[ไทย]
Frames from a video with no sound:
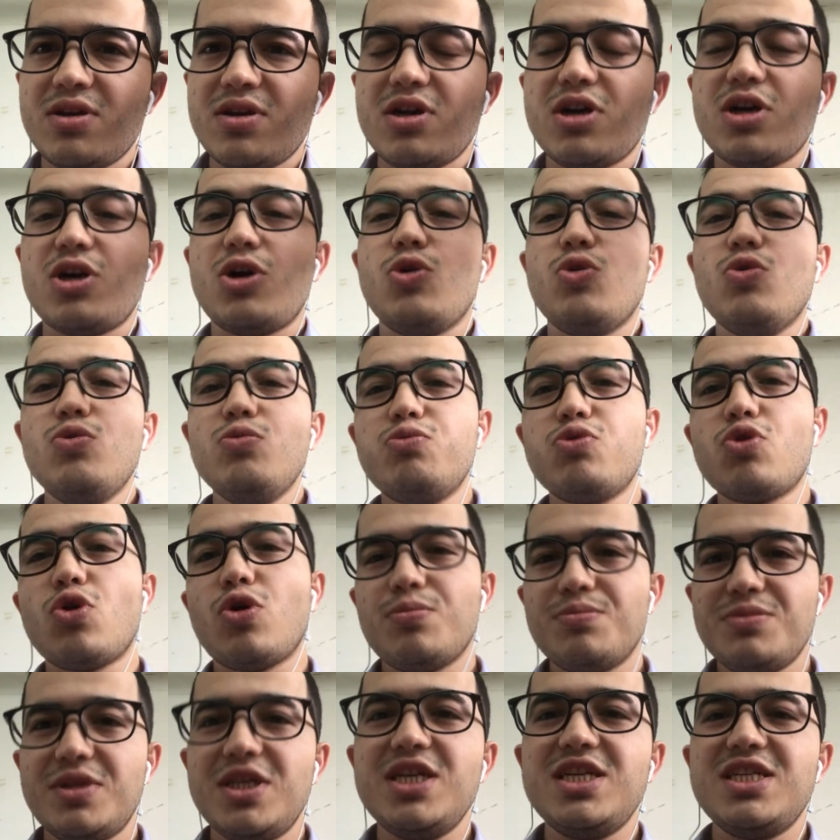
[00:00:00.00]
เขาพร้อม
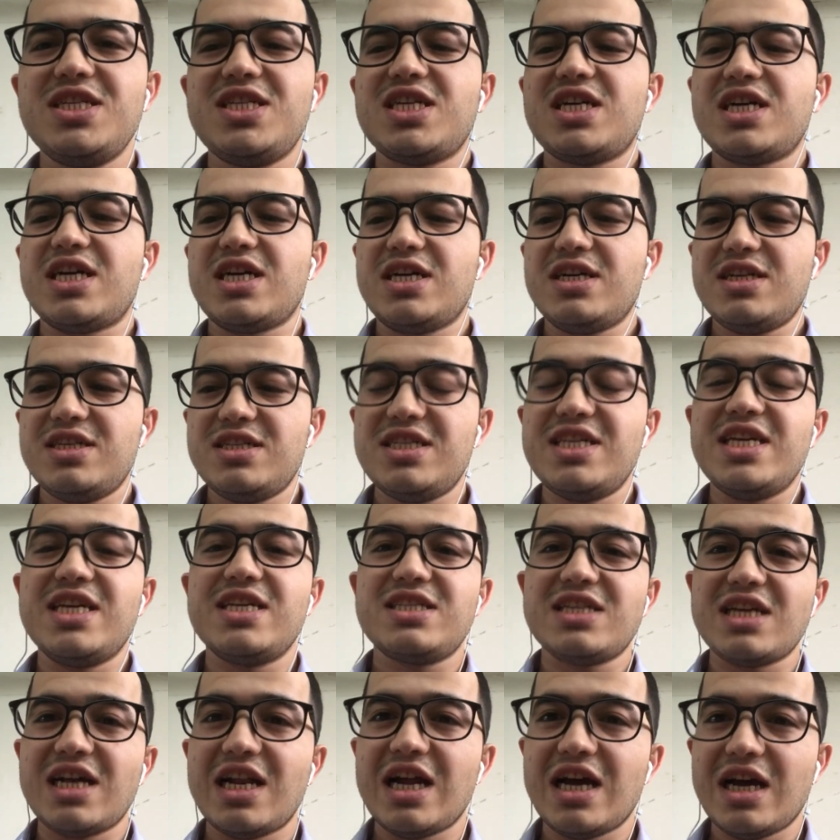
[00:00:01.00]
ที่จะเสีย
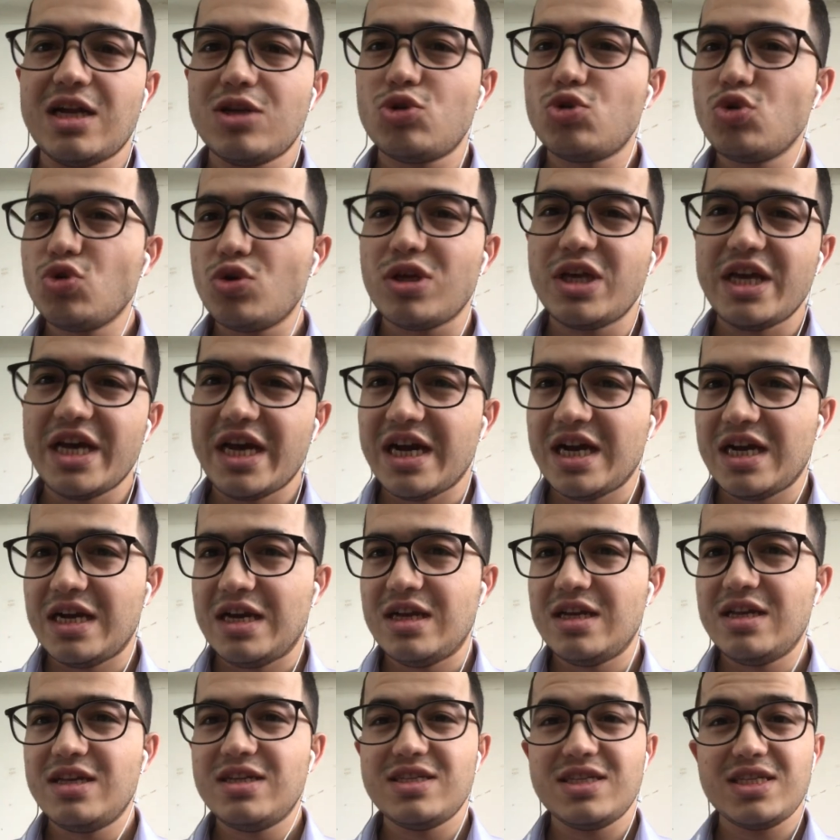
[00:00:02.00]
สละทุกอย่าง
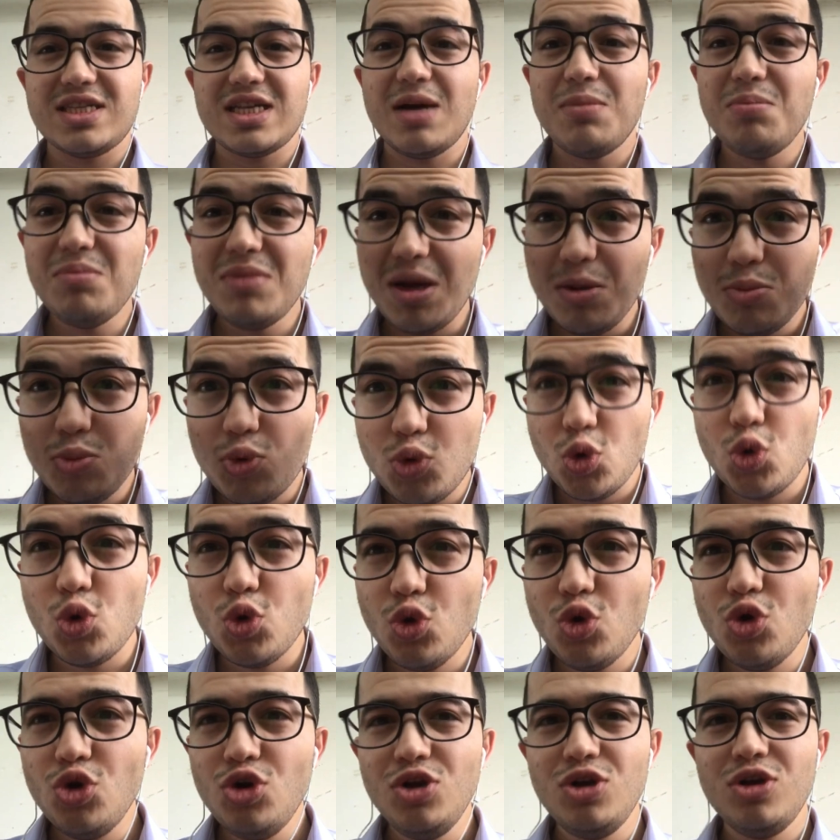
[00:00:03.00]
สำหรับ
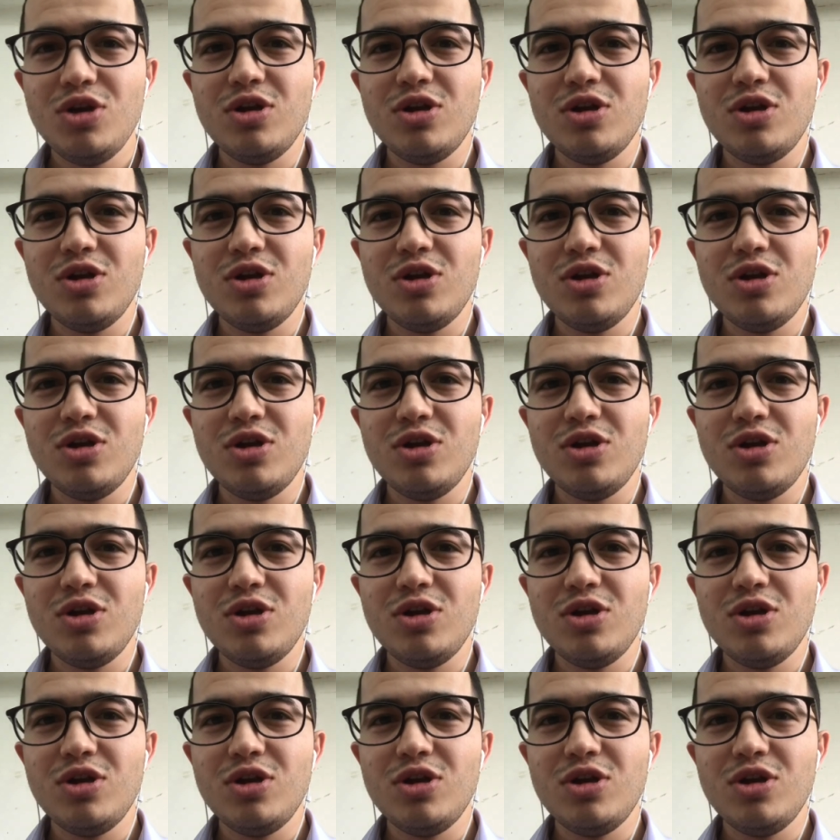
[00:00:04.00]
คุณ